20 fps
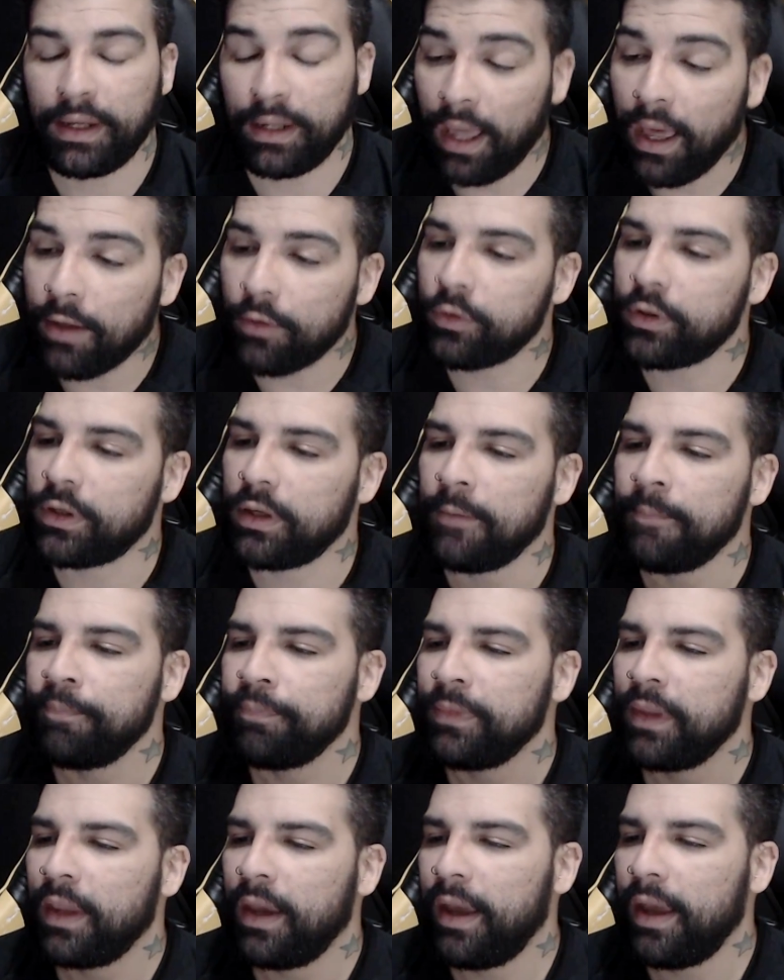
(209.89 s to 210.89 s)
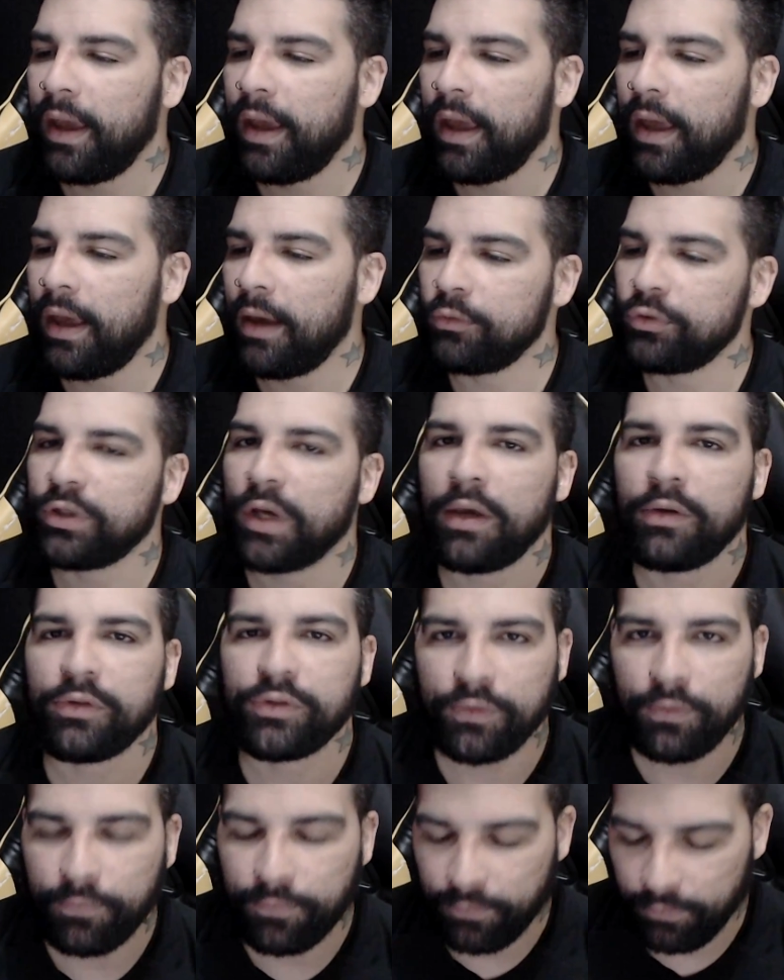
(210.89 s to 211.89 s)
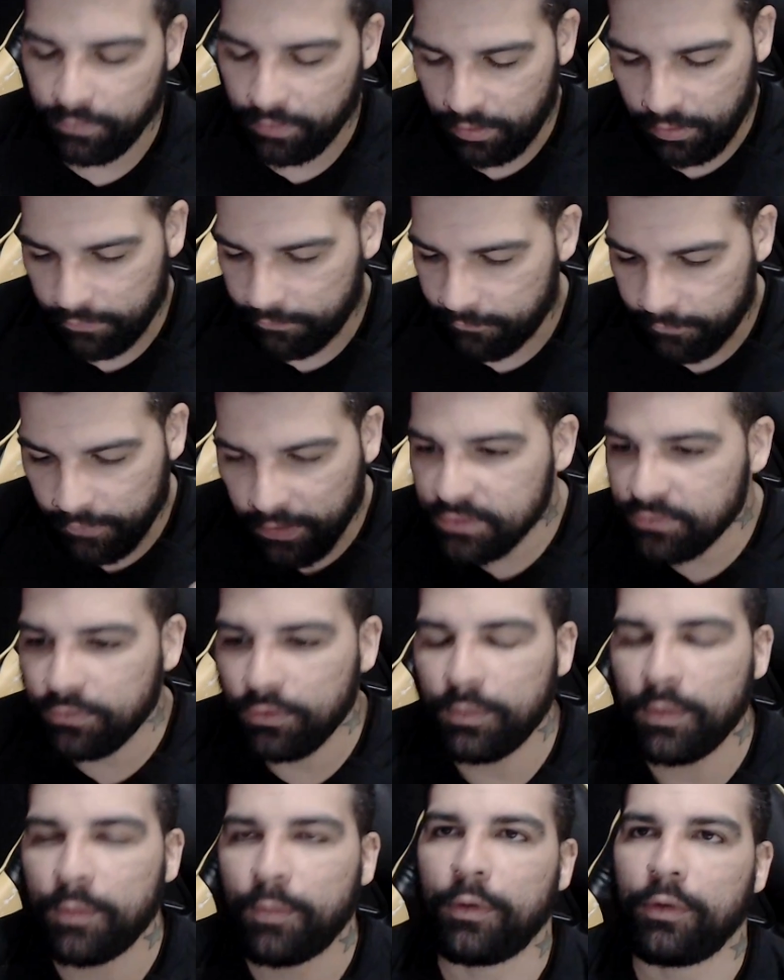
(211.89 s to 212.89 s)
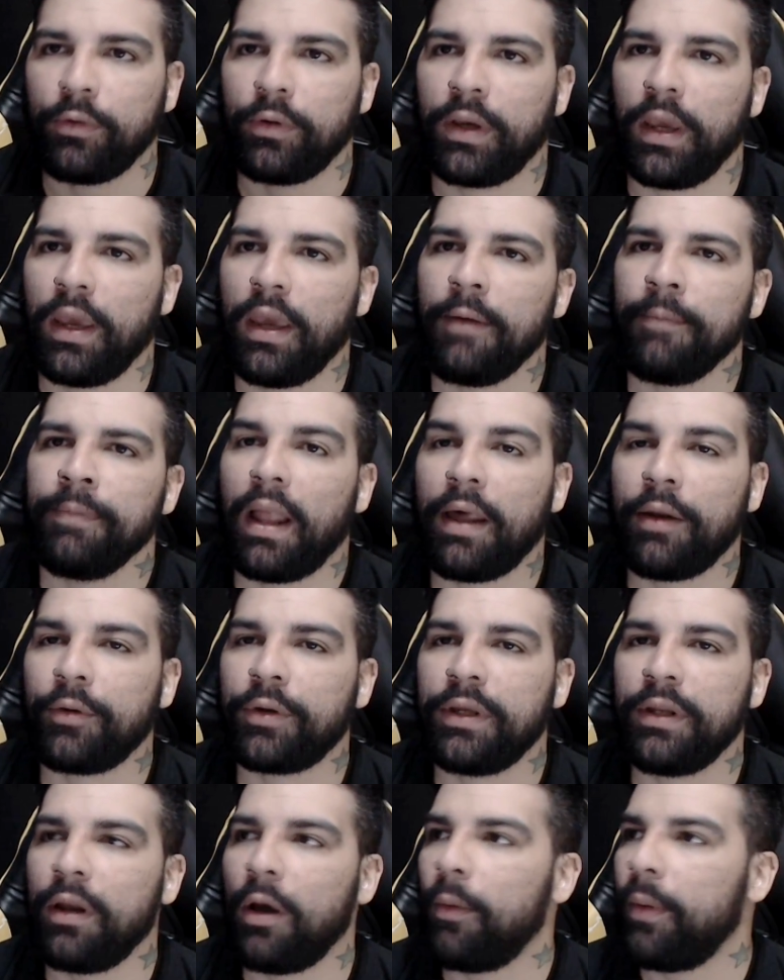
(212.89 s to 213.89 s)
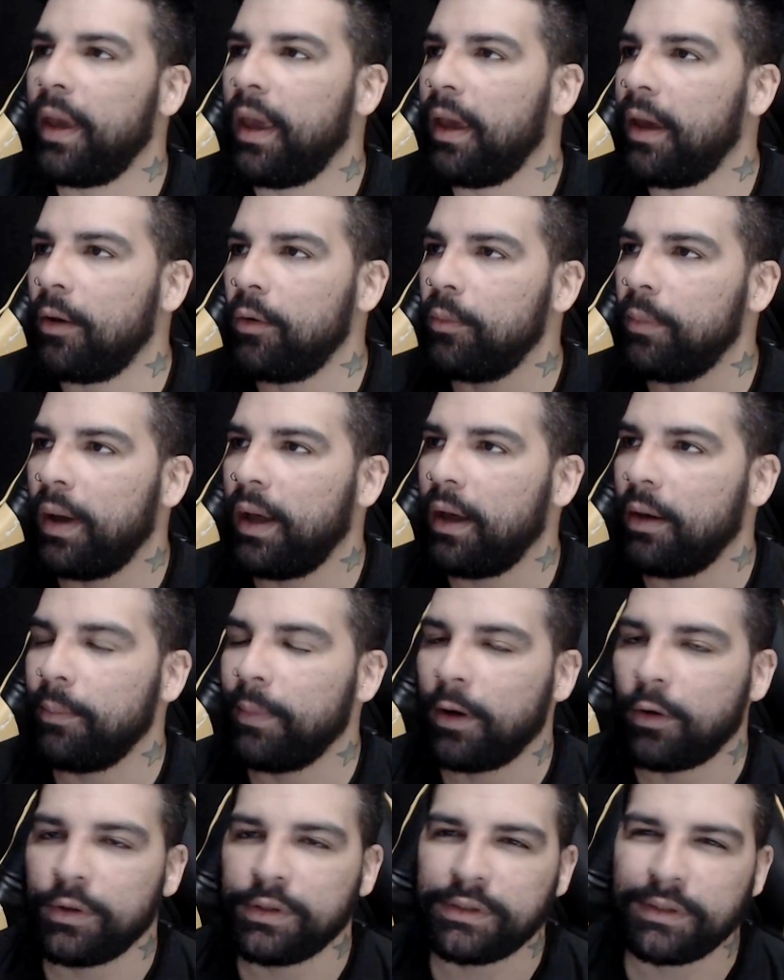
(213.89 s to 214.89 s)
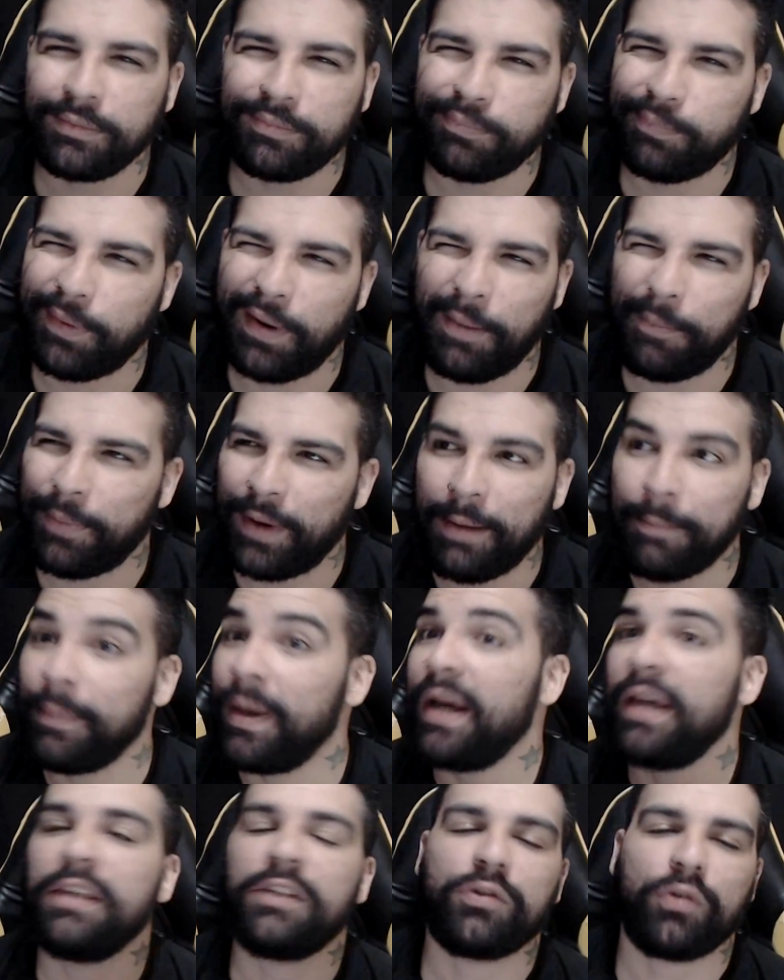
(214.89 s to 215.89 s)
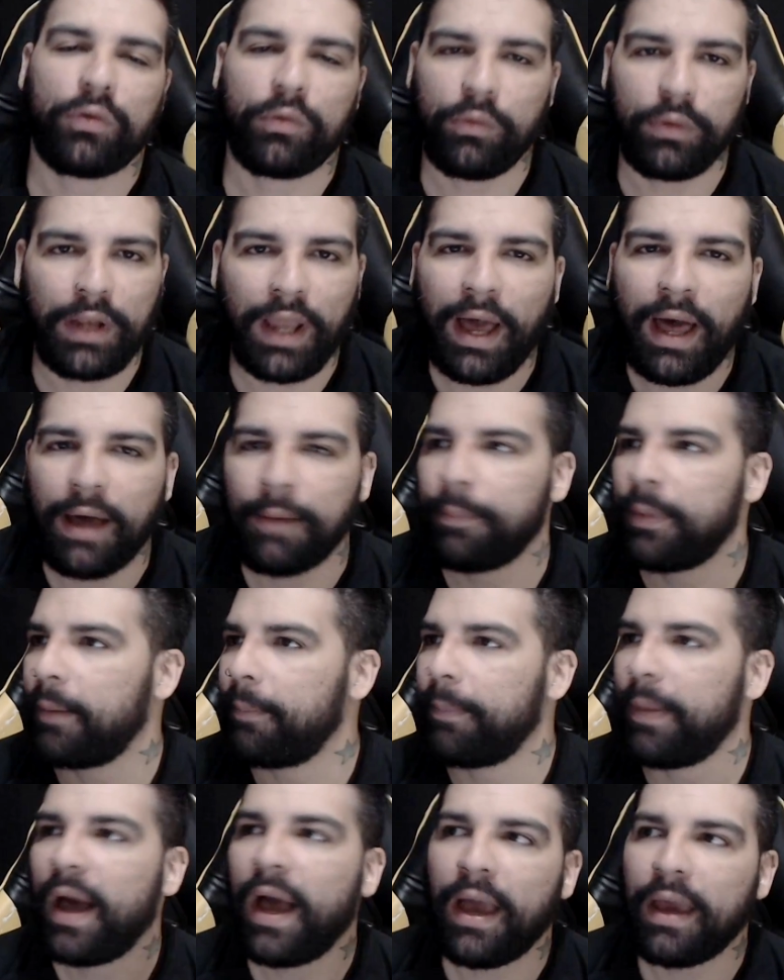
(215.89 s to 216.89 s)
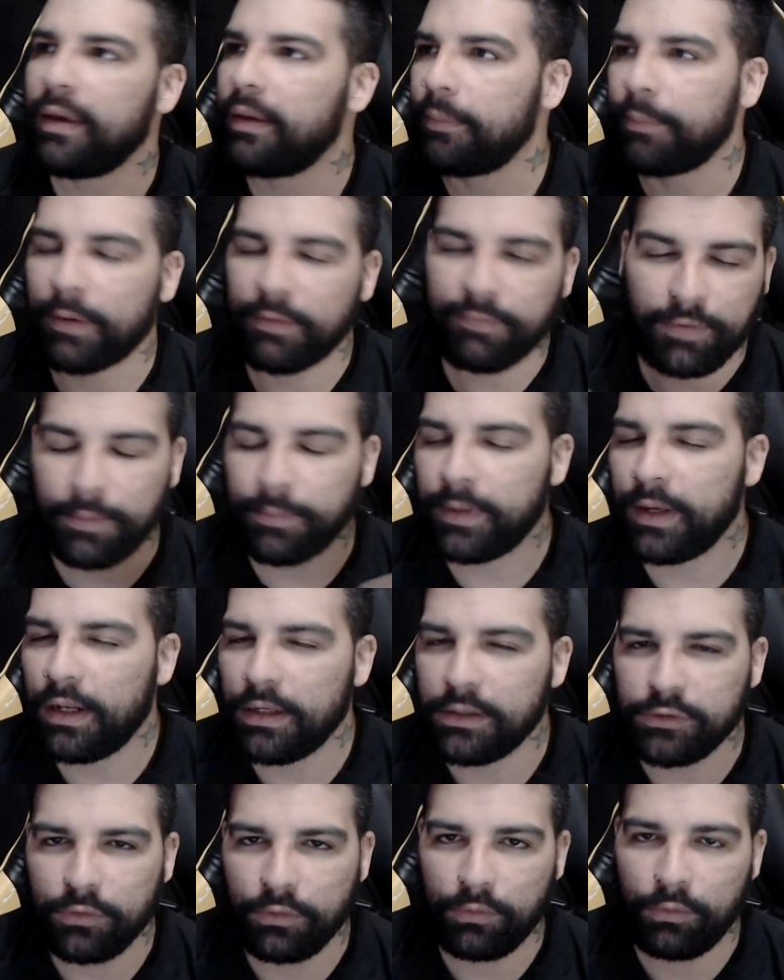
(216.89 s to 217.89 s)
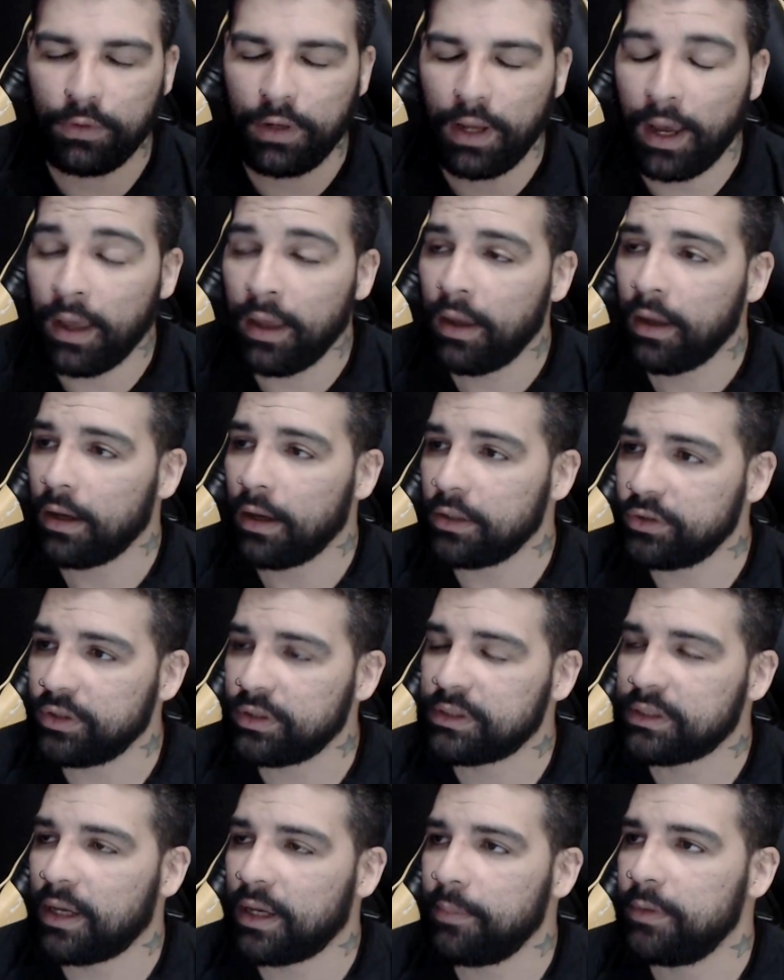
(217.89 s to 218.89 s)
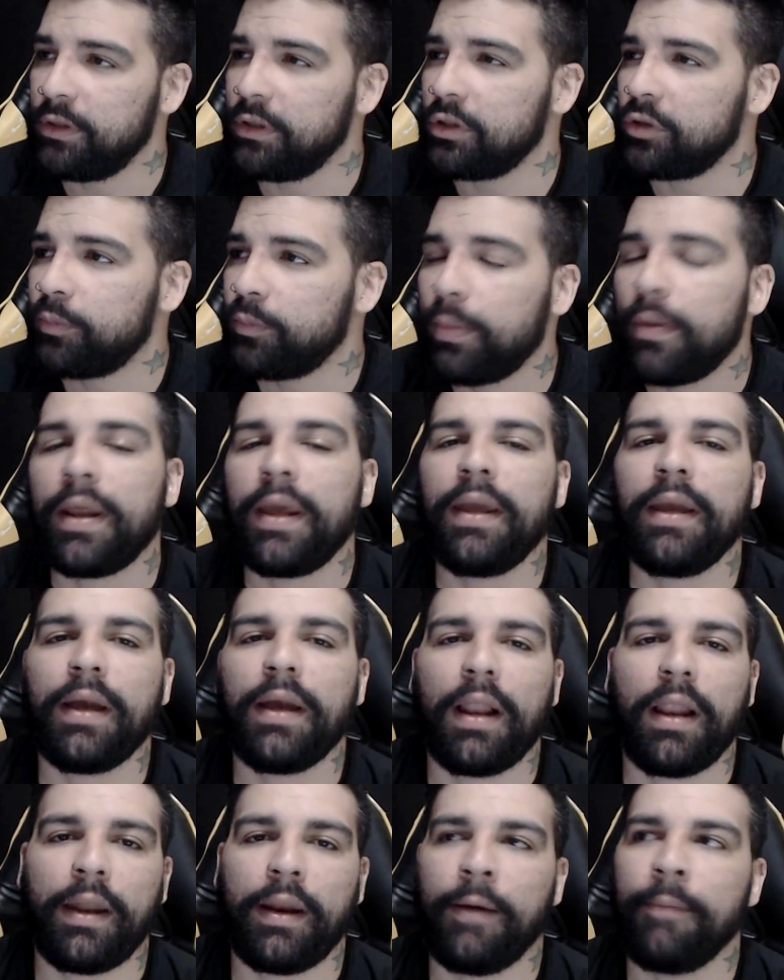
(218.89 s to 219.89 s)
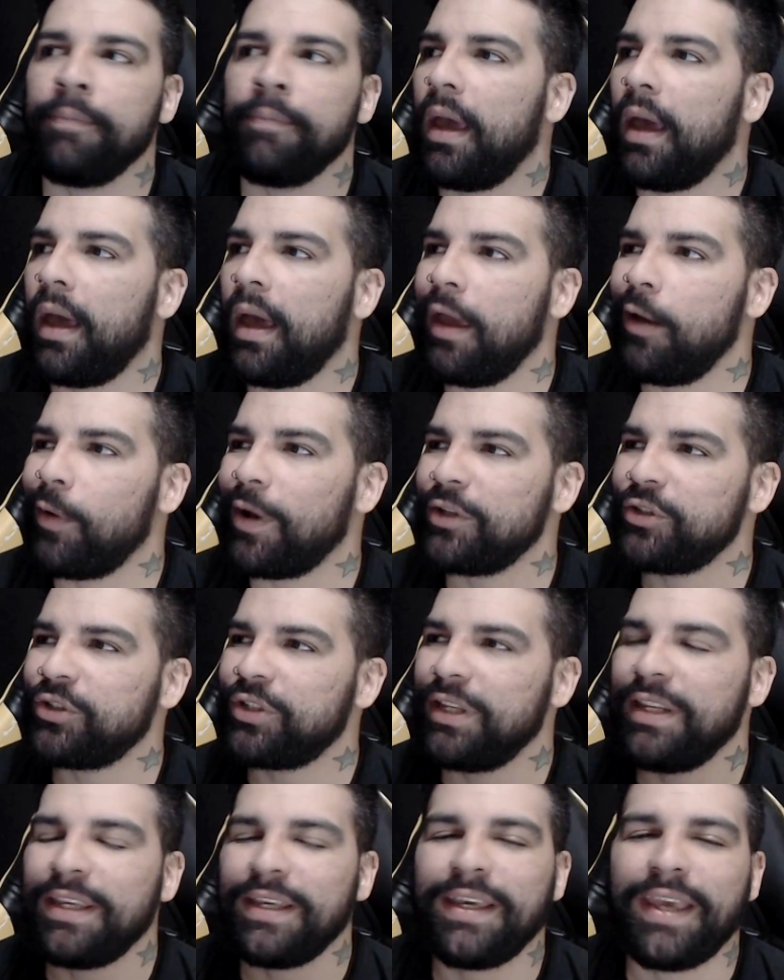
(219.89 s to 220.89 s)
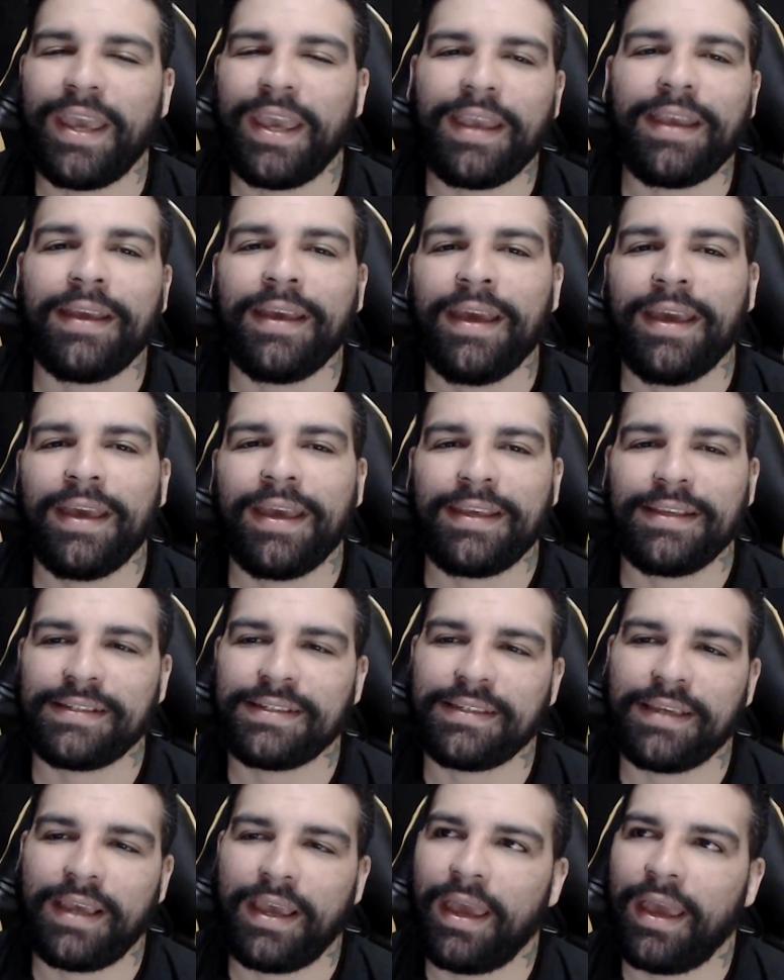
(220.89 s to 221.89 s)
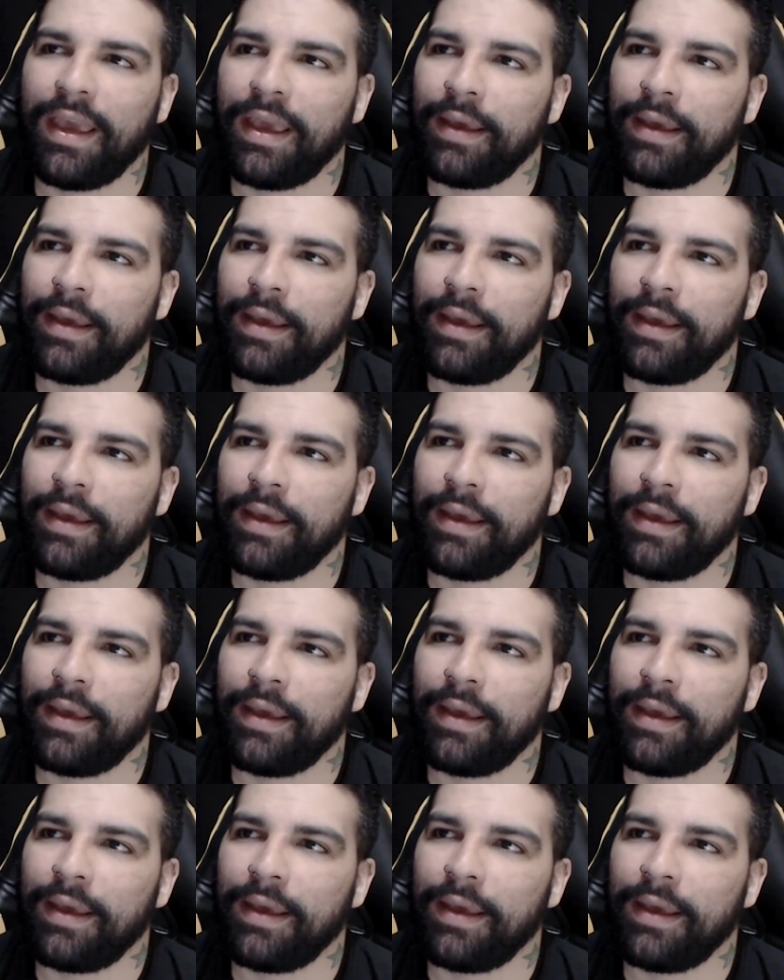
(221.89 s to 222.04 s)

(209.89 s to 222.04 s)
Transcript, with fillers: Claro que é, o Jailson é, fez filme porno gay, claro que não é uma, uma coisa para mãe se orgulhar, para pai, para família se orgulhar, a gente sabe disso, porém, galera, é, eu acho que ninguém é,